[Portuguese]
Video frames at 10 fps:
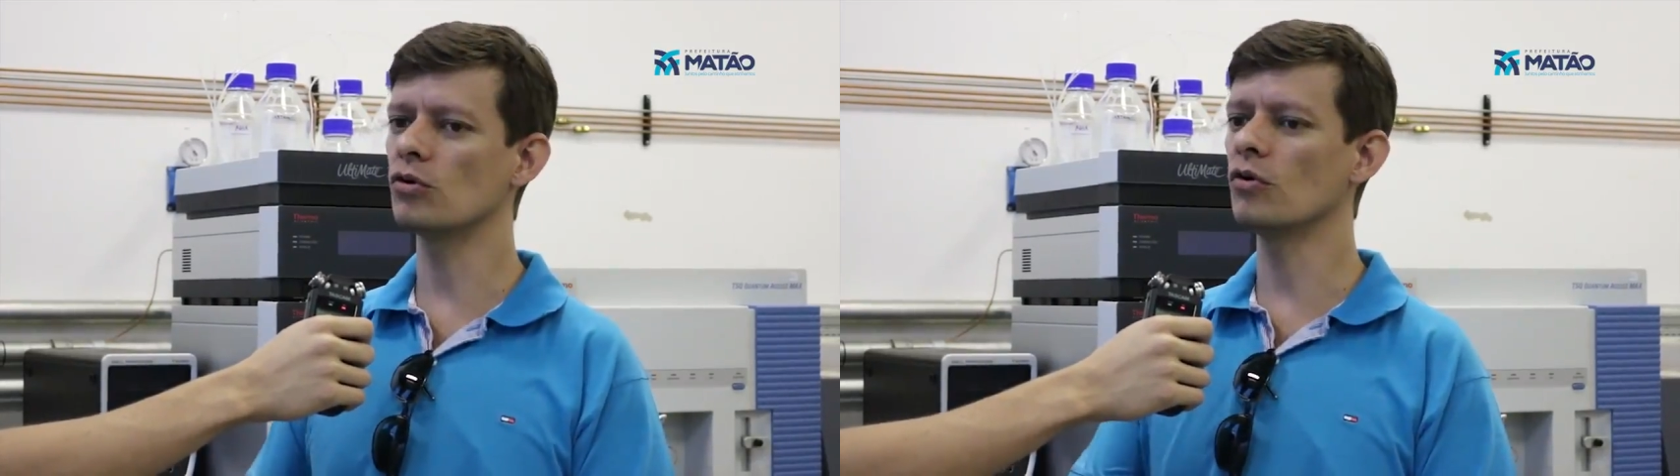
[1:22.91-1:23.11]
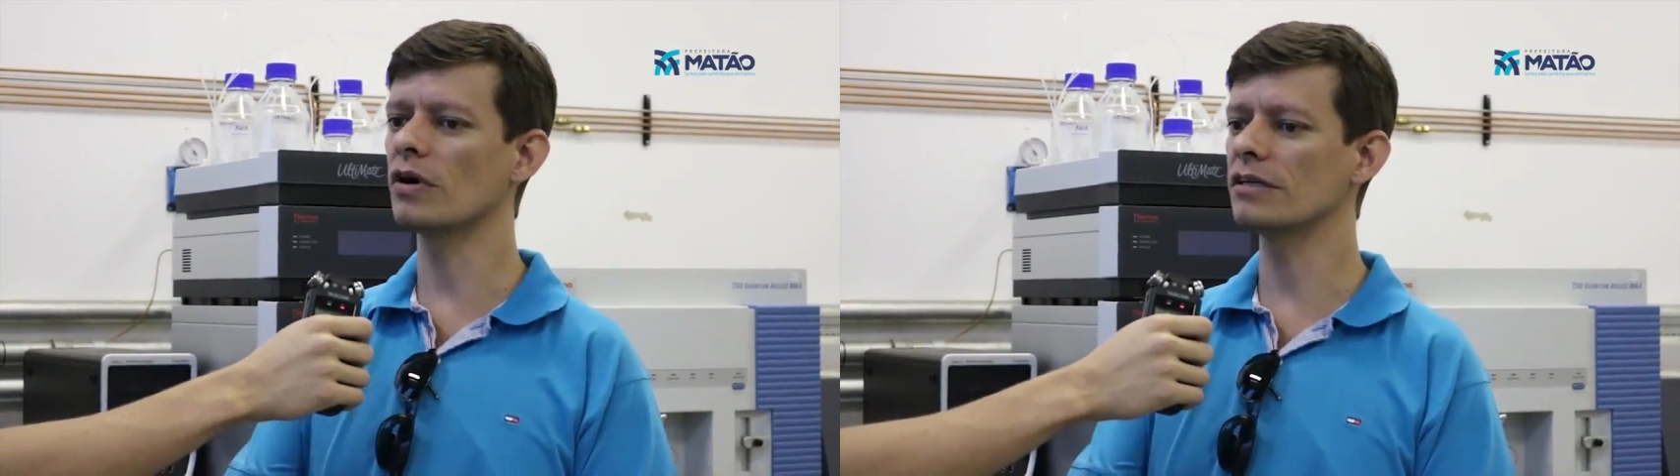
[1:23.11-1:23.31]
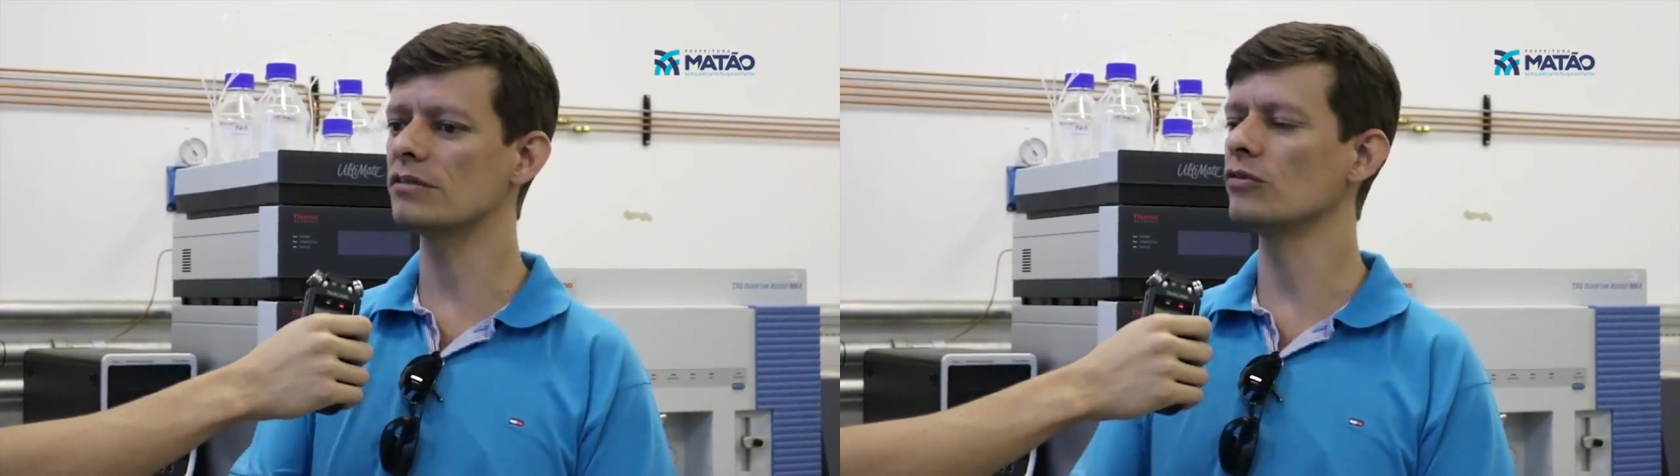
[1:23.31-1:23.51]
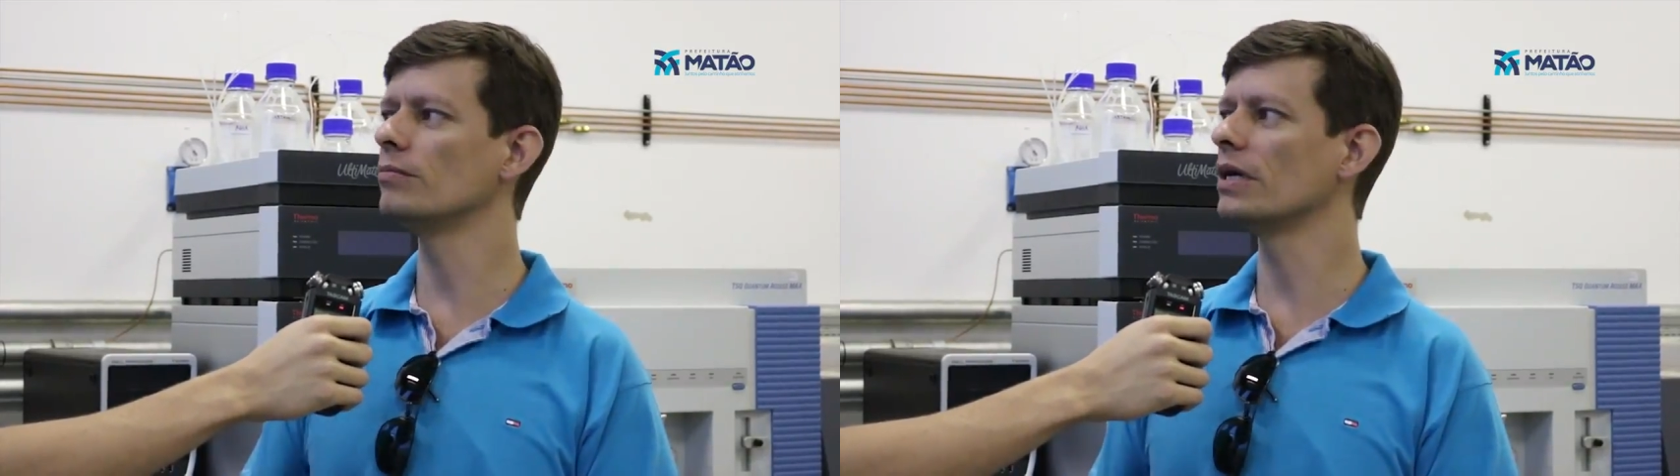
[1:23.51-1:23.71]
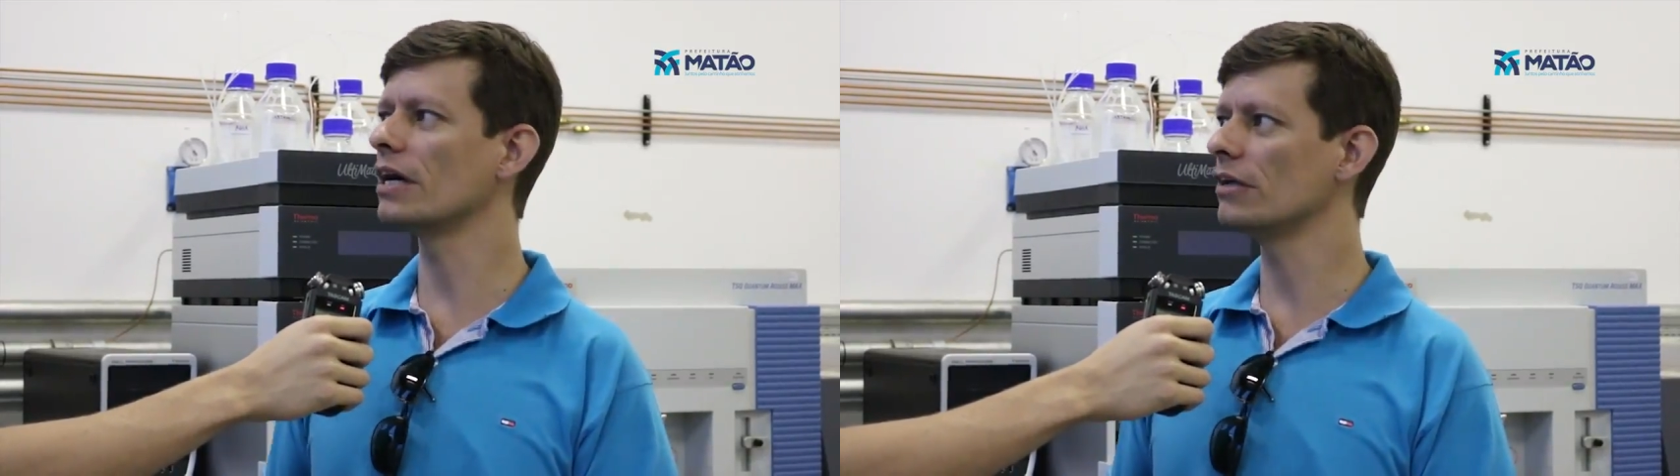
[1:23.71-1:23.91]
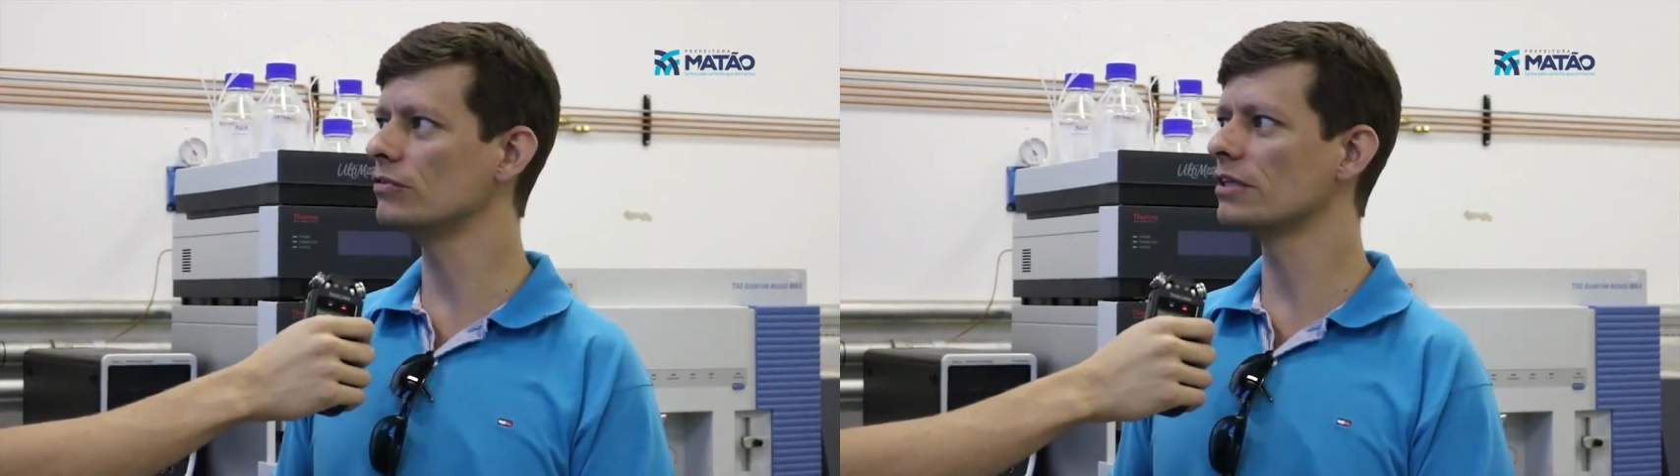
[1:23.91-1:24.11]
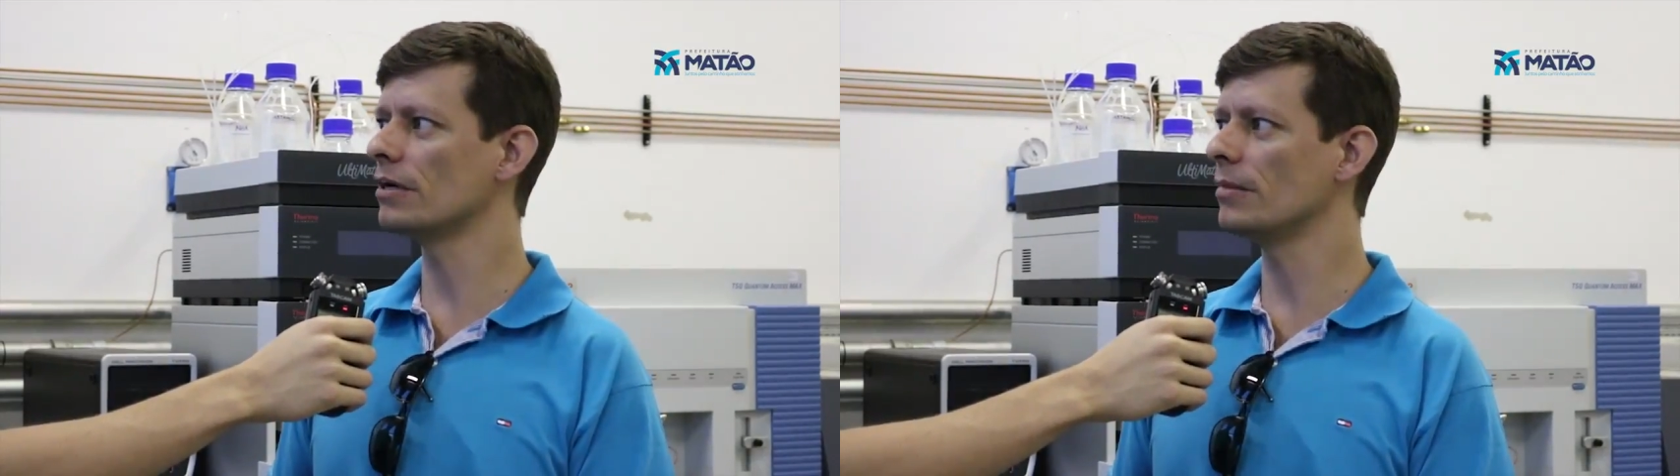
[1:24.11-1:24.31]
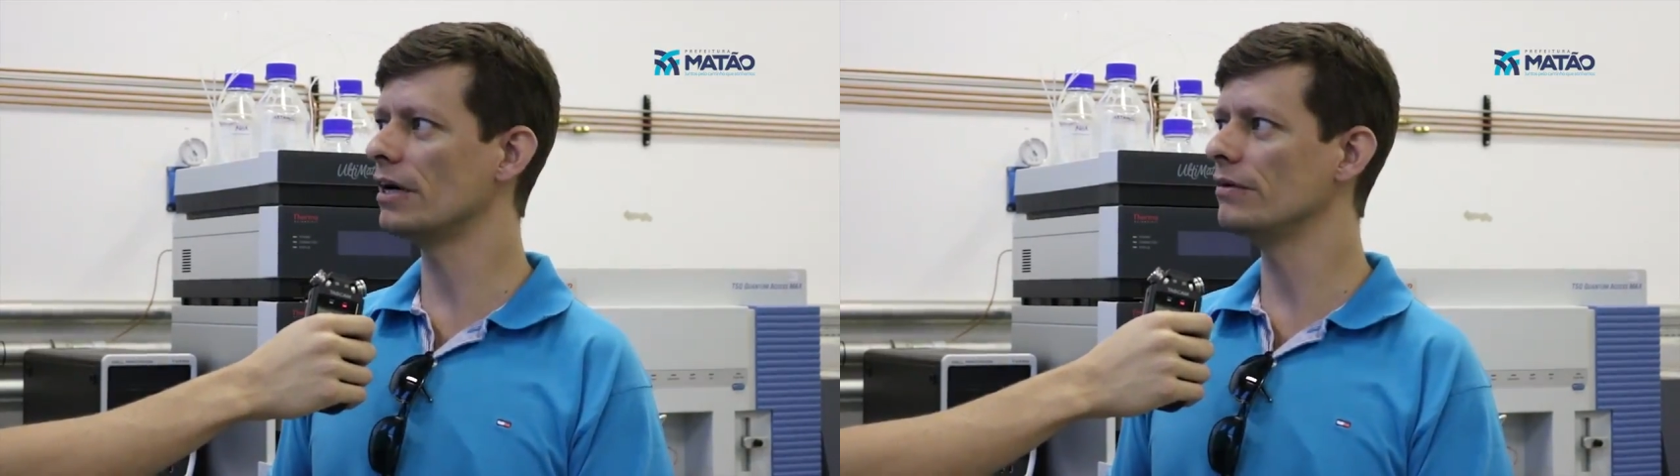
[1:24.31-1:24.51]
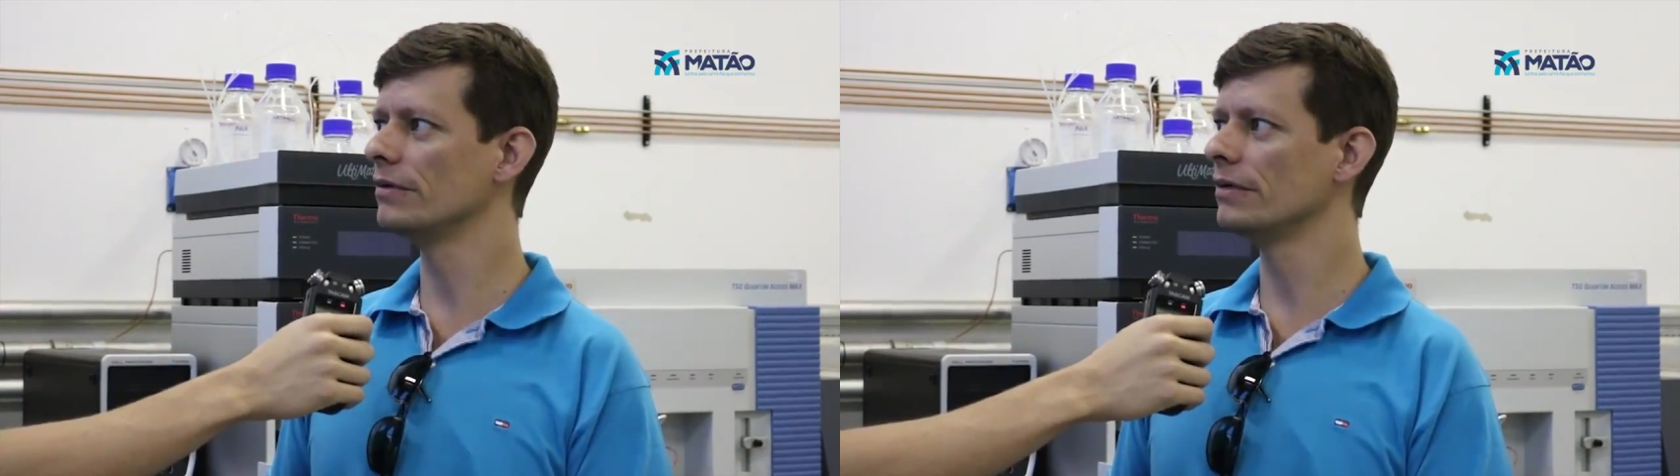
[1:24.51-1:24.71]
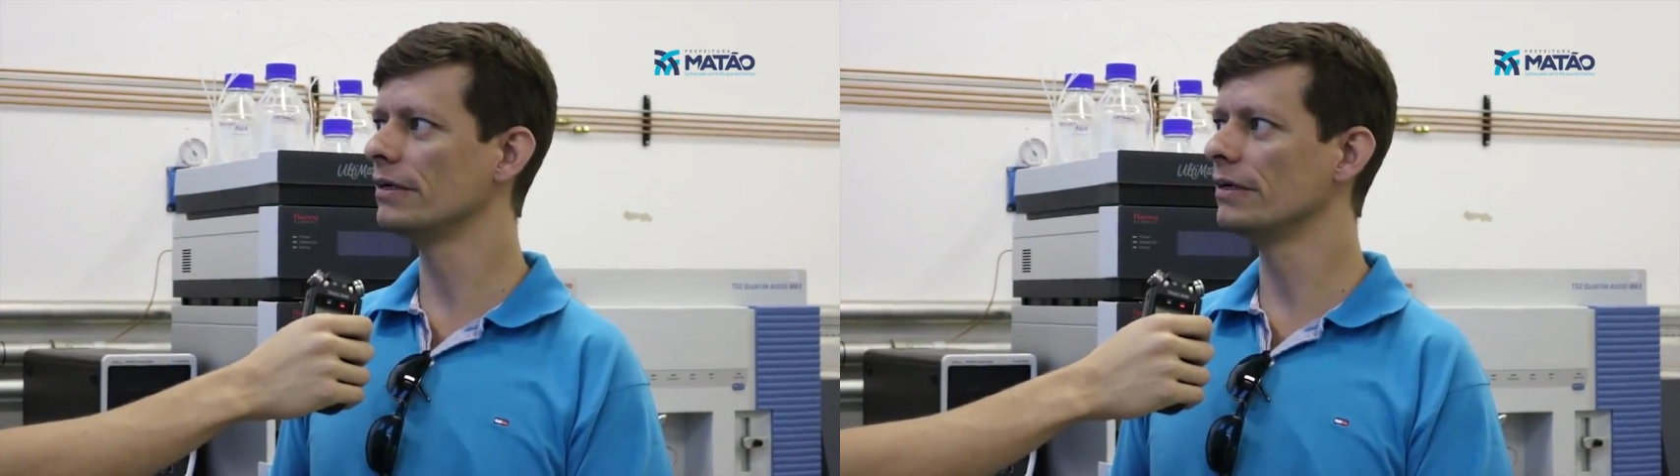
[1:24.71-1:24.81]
colocação no mercado de trabalho.